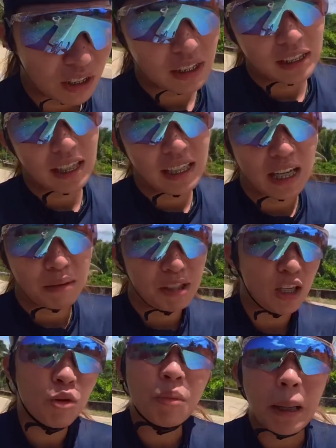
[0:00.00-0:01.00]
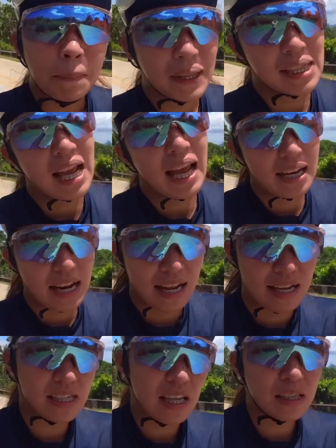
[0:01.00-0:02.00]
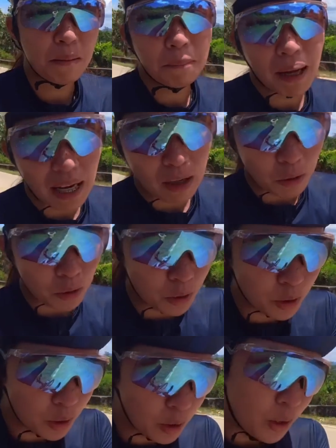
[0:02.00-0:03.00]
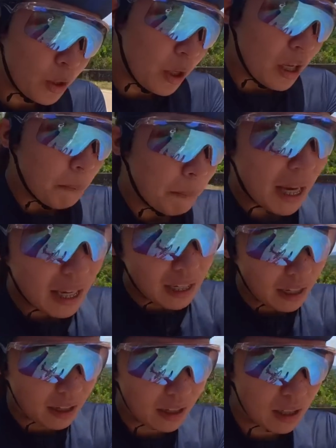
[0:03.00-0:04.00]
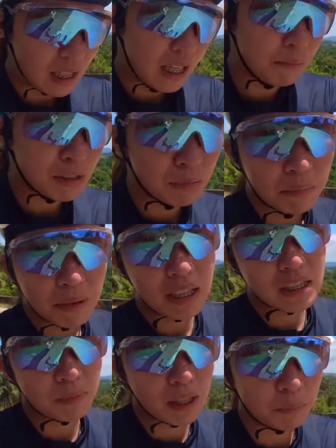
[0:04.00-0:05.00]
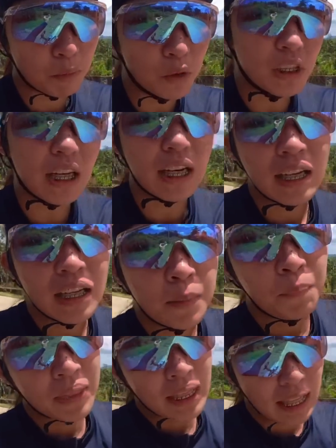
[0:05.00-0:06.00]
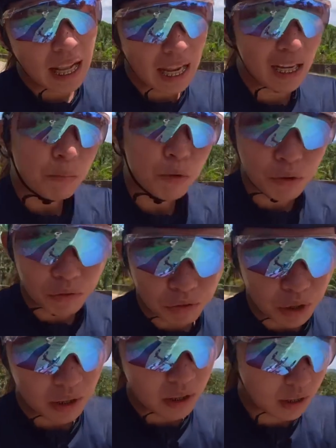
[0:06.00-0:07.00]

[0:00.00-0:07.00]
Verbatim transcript: tinatry namin lumapit sana sa Sampalok para mas mabilis mag-book ng Lala Move.